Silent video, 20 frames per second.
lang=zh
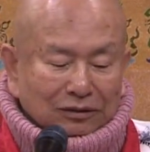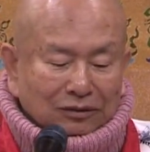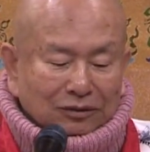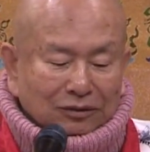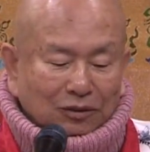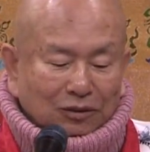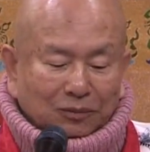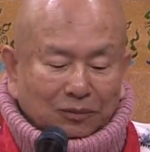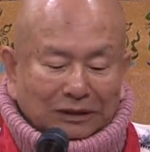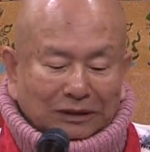
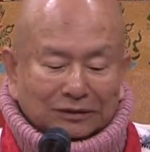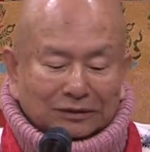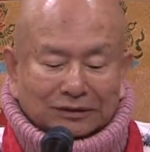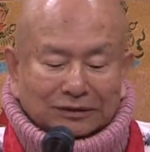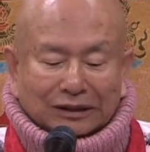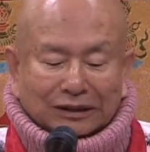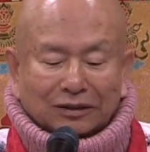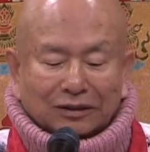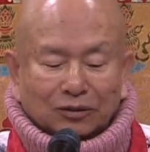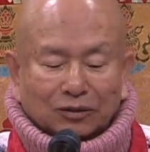我们
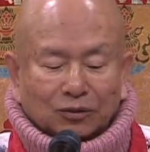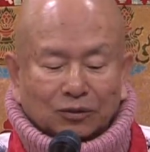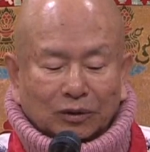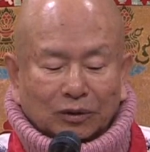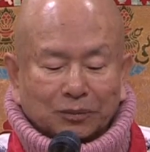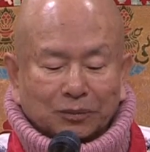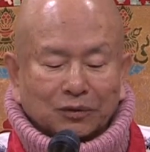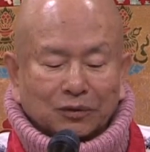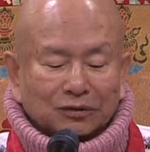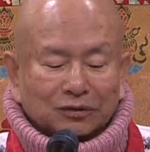讲《维
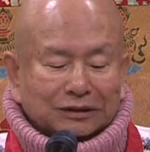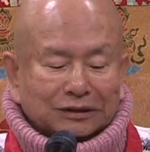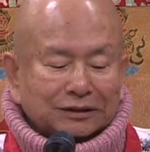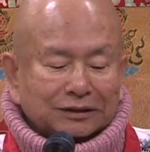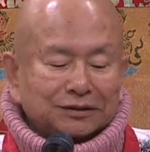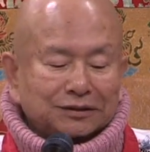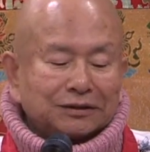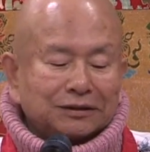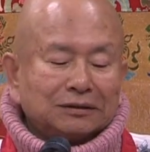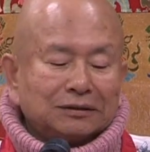摩诘
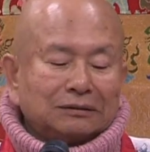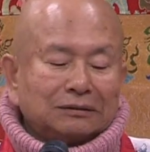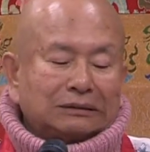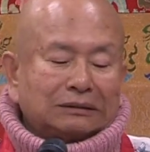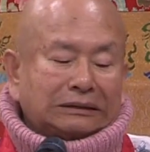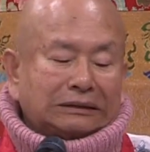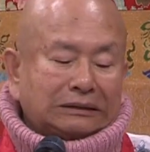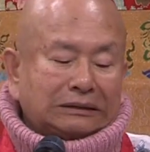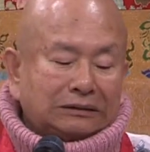经》，